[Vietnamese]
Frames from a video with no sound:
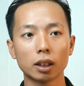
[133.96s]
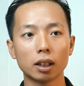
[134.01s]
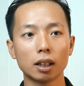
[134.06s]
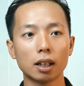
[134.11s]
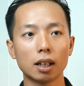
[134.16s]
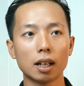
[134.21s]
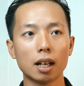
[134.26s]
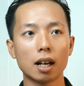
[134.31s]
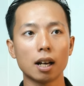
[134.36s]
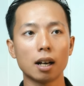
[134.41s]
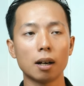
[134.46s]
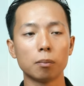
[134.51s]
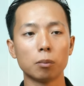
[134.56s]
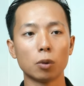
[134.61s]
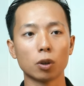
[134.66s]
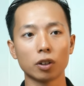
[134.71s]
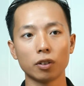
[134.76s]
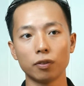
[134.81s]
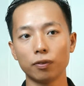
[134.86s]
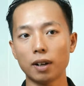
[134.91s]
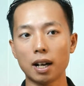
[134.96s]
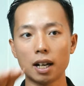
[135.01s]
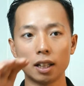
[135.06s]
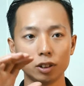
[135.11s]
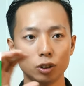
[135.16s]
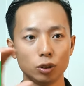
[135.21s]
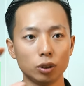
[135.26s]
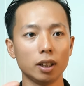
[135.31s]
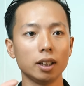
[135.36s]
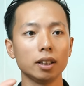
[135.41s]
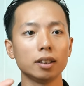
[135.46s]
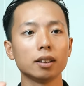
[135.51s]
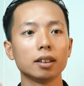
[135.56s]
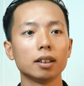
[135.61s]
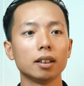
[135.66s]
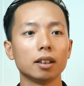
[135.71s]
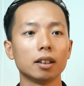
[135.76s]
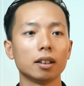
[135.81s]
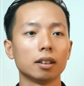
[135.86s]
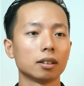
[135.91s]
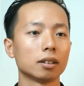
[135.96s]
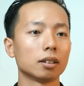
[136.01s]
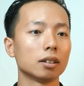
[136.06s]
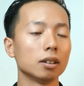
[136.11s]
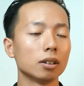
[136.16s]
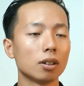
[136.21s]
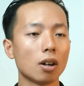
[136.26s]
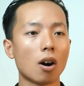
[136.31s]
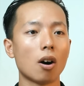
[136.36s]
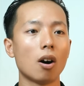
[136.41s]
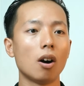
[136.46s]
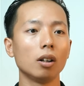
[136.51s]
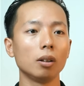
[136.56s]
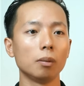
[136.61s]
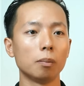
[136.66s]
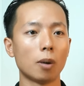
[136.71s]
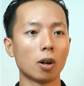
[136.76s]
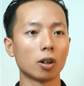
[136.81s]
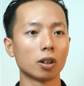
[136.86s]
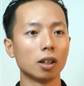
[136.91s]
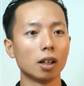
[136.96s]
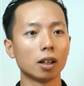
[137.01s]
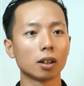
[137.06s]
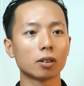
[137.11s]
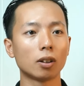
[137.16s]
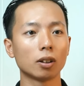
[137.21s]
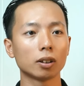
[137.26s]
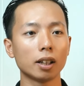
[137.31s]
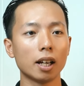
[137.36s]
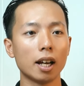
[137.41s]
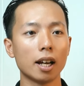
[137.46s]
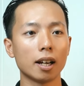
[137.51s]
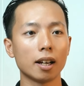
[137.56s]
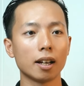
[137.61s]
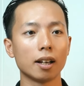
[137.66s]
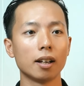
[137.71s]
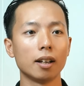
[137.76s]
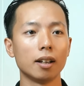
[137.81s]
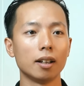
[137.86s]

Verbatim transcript: là một cái file sheet. Từ đó mọi người có thể